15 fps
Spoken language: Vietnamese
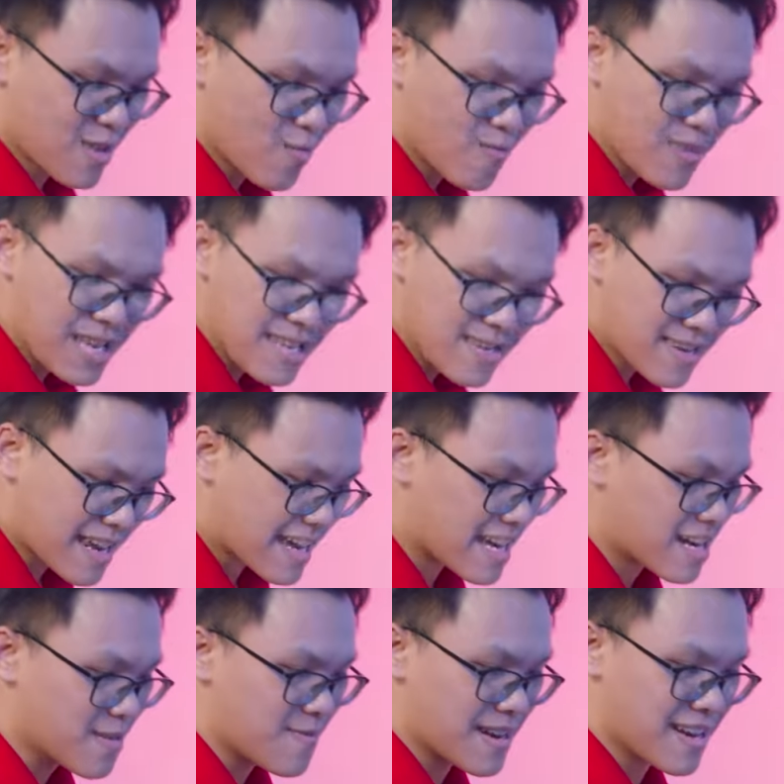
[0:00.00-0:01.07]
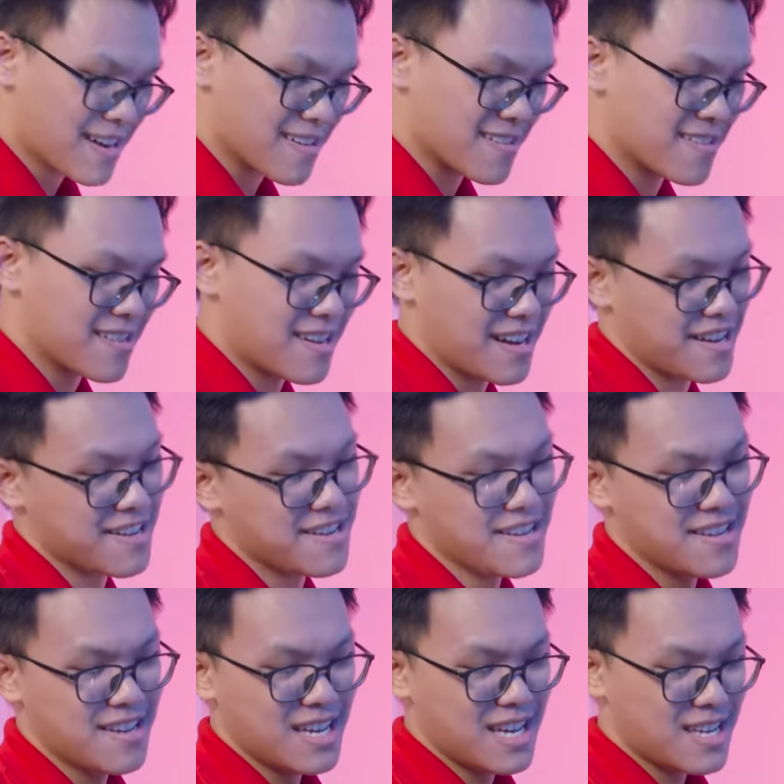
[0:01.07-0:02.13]
Thông minh như này cơ mà. Rồi,
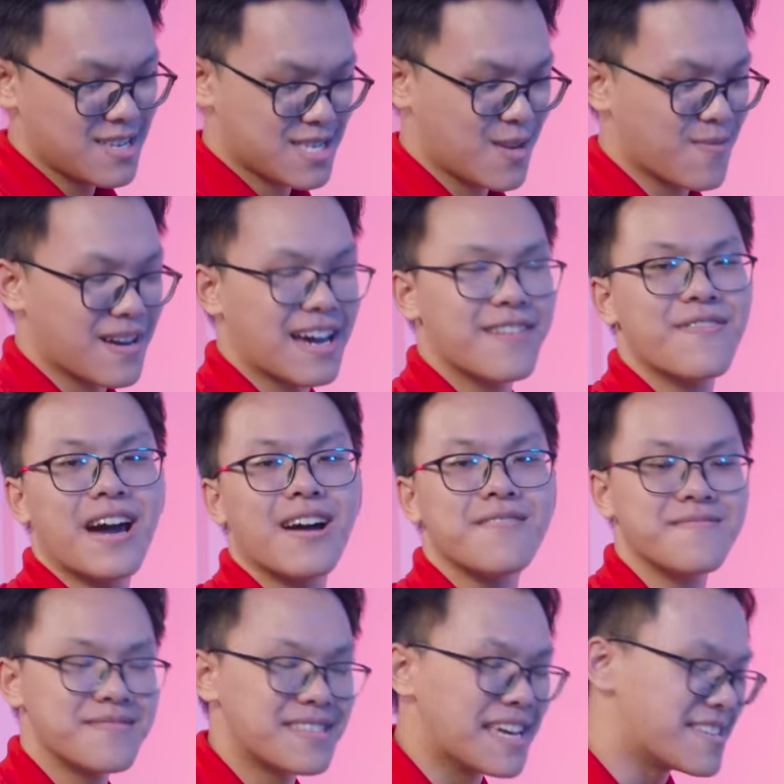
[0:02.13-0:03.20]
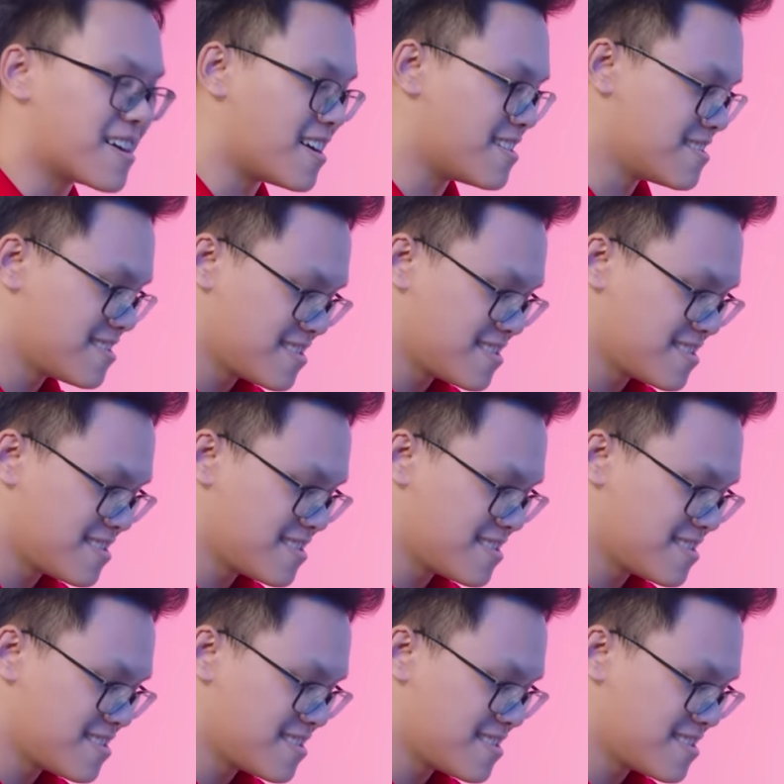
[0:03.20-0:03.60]
xong rồi gắn vào dễ chưa